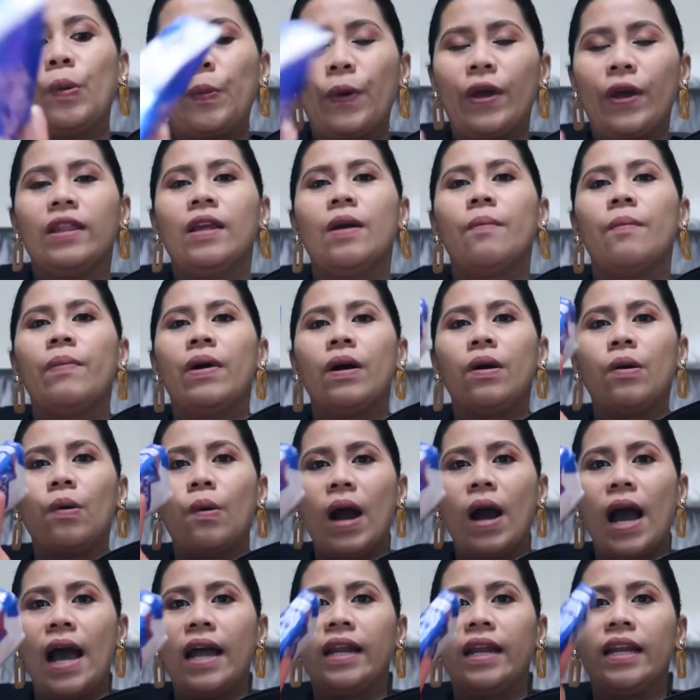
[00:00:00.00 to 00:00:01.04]
pwedeng
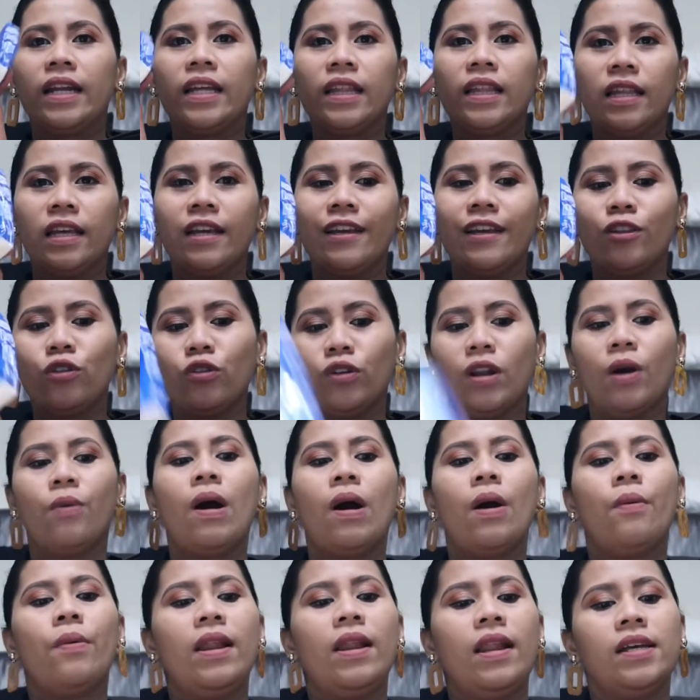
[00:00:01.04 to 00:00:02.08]
pagkuhanan. Hindi ito
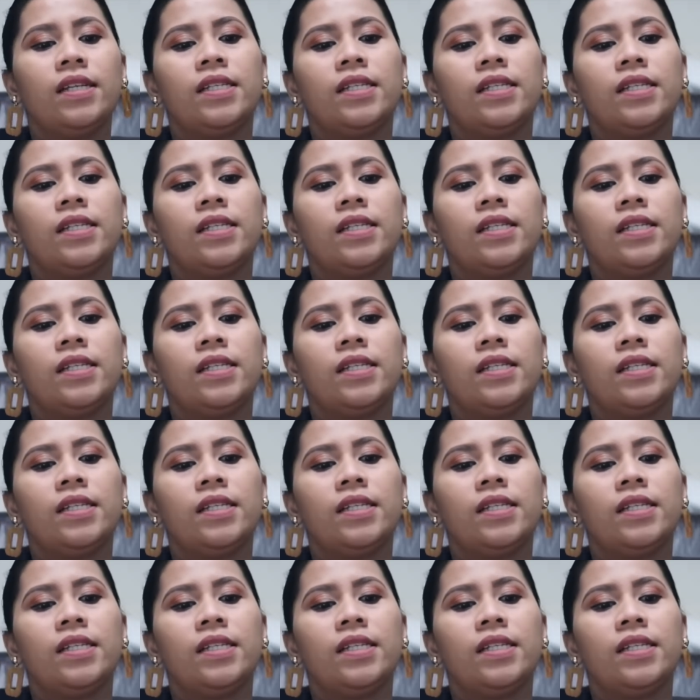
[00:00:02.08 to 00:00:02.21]
nawawala